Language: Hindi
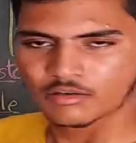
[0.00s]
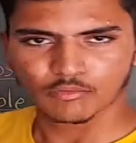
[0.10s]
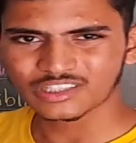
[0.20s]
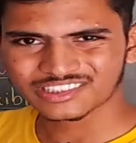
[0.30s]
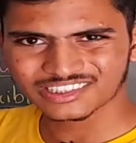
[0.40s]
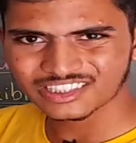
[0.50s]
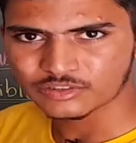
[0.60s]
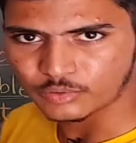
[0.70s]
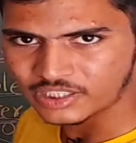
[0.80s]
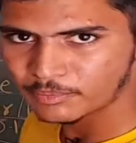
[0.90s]
वो आज कितनी
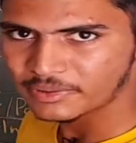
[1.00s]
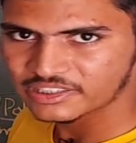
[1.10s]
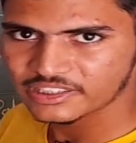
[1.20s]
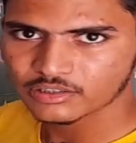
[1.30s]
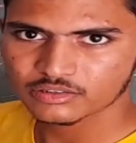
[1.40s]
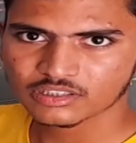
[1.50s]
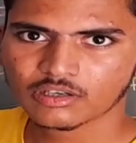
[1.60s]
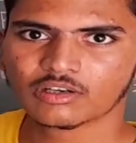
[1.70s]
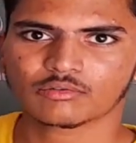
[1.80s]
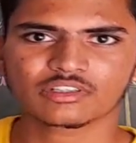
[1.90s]
छोटी पतली होती हैं
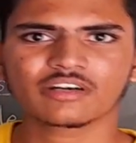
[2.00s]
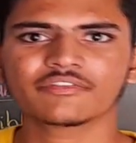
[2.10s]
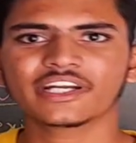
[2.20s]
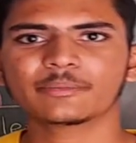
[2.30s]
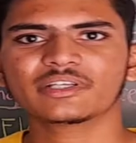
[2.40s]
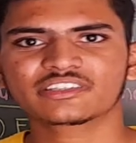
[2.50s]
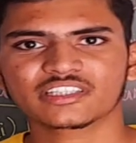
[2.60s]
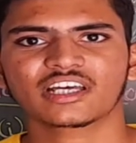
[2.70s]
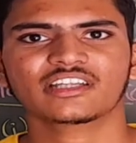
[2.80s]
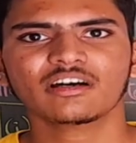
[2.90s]
और उनका वेट भी इतना
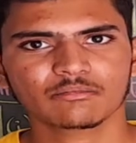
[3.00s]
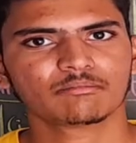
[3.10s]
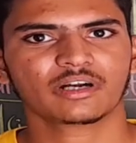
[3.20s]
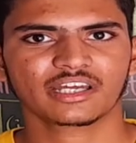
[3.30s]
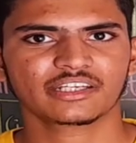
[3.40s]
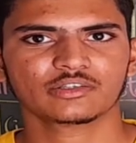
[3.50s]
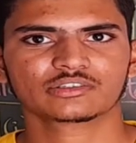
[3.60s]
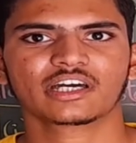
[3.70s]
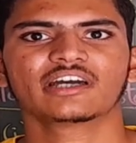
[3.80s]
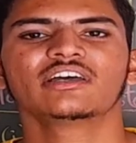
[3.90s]
ज़्यादा बड़ा नहीं
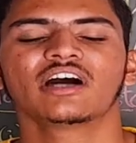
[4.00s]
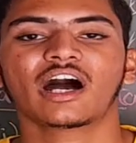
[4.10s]
होता है